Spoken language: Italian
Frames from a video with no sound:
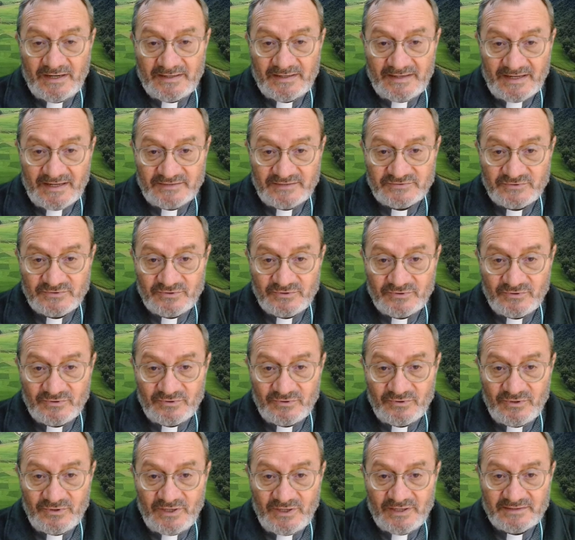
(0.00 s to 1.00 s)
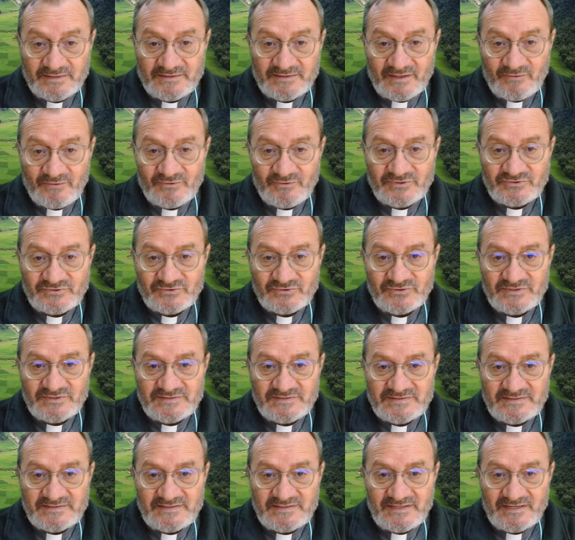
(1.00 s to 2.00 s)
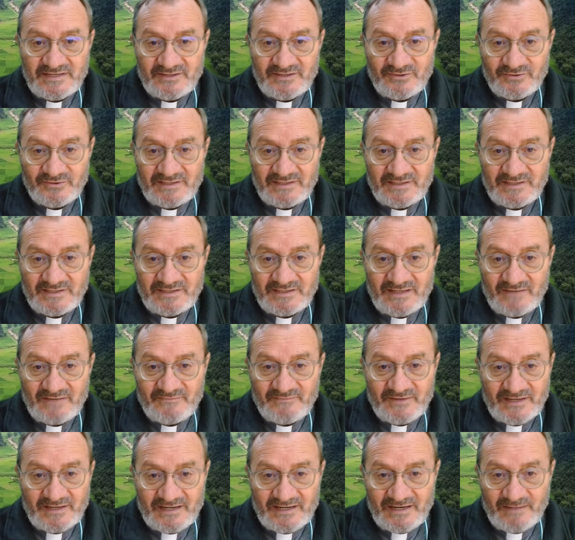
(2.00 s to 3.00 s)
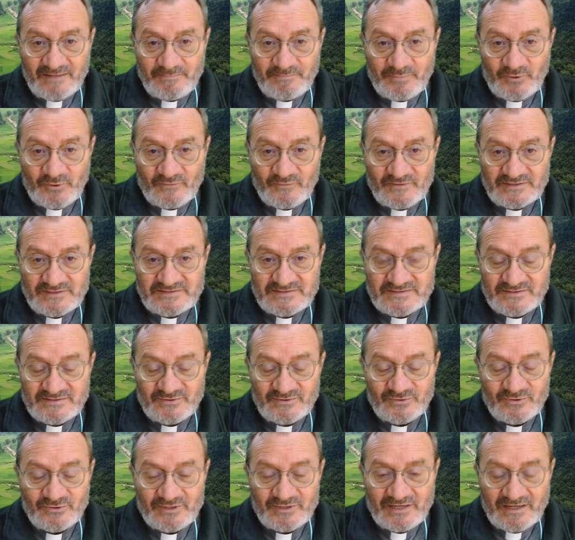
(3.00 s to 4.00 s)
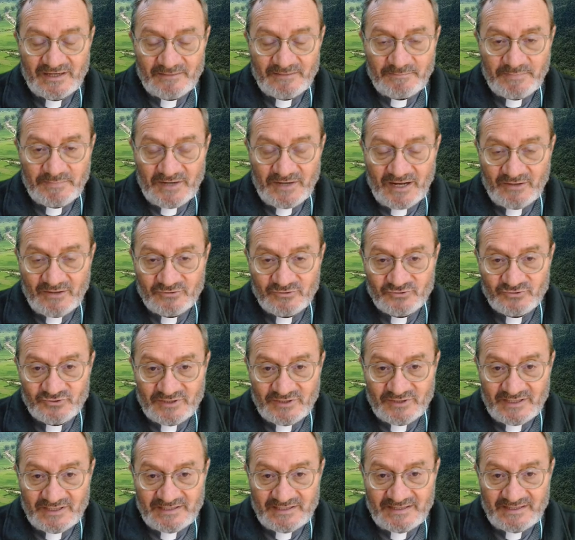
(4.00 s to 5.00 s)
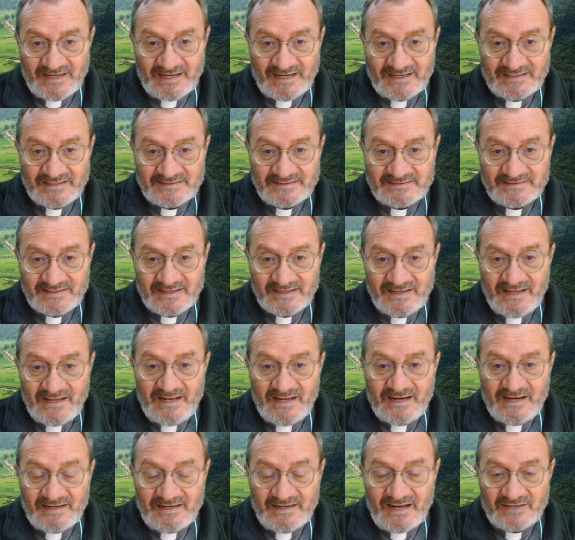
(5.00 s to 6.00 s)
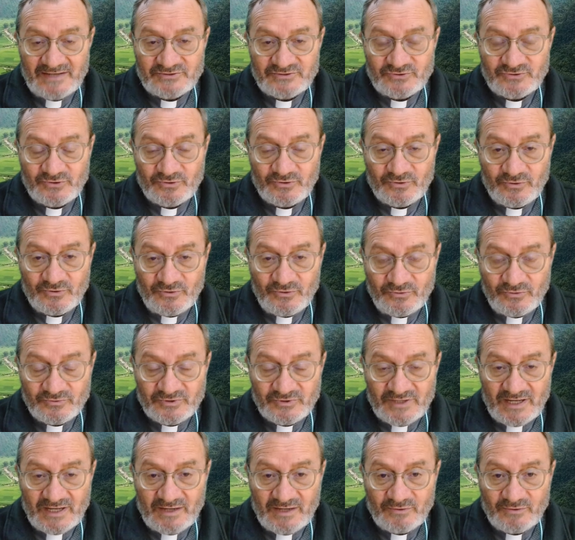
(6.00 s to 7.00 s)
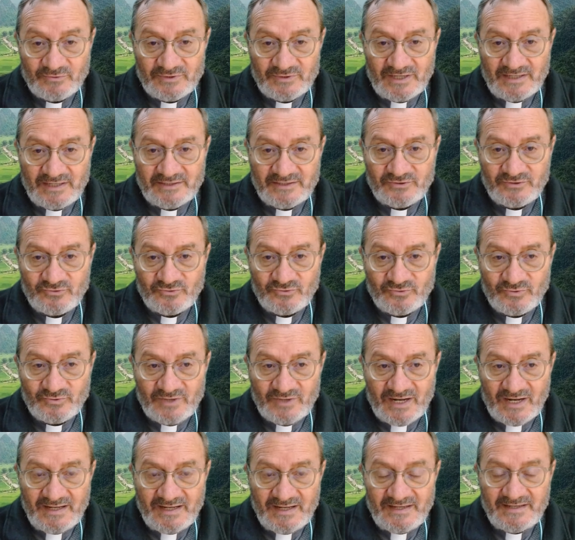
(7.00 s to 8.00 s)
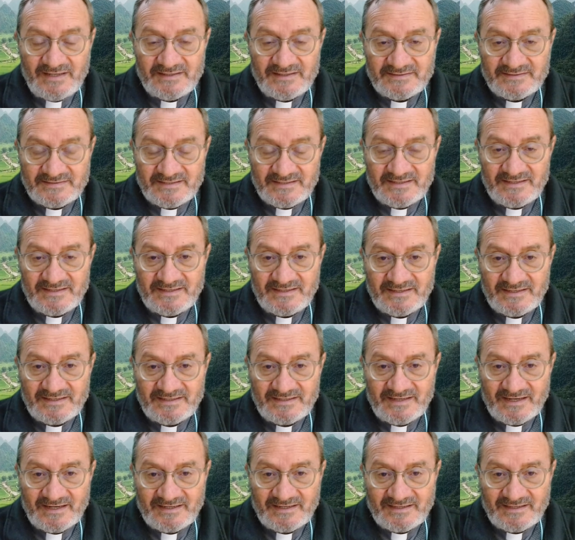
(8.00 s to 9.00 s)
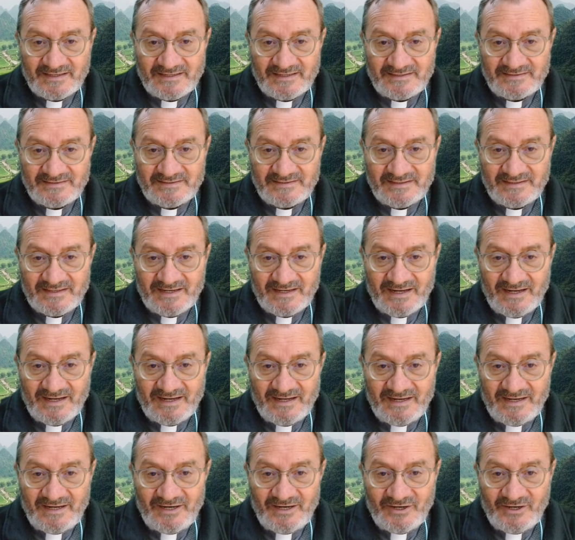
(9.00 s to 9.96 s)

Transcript: nascono da questo desiderio di avere l'approvazione, l'applauso degli altri, nascono non da una lettura seria, critica,